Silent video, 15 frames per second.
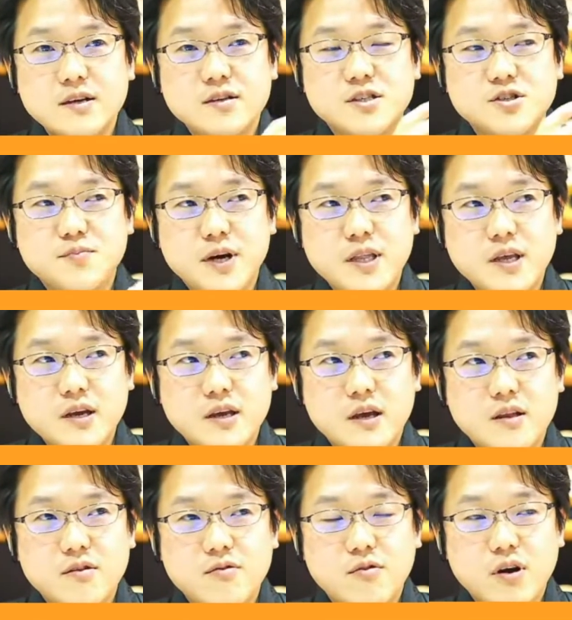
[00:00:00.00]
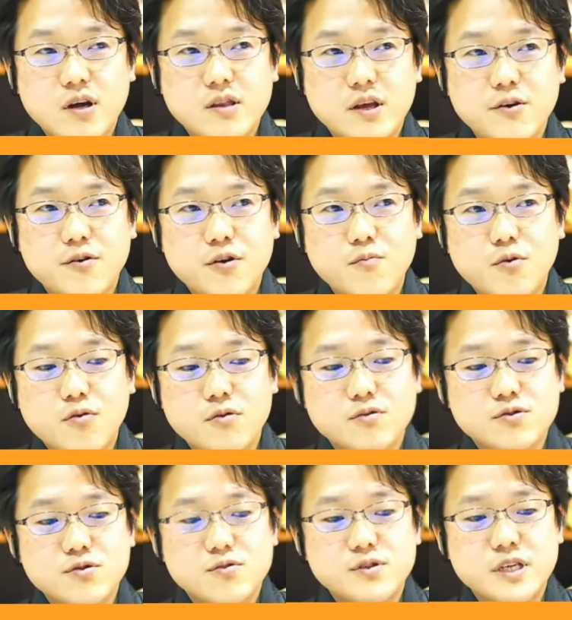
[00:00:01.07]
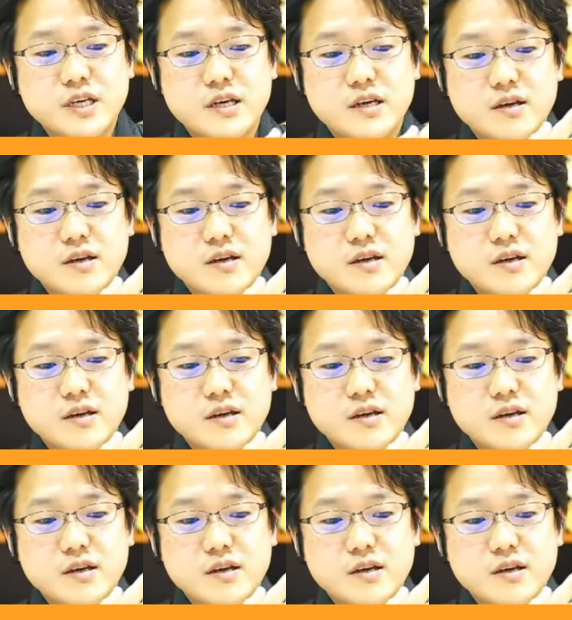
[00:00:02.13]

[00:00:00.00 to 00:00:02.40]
島根県の方よりも正直、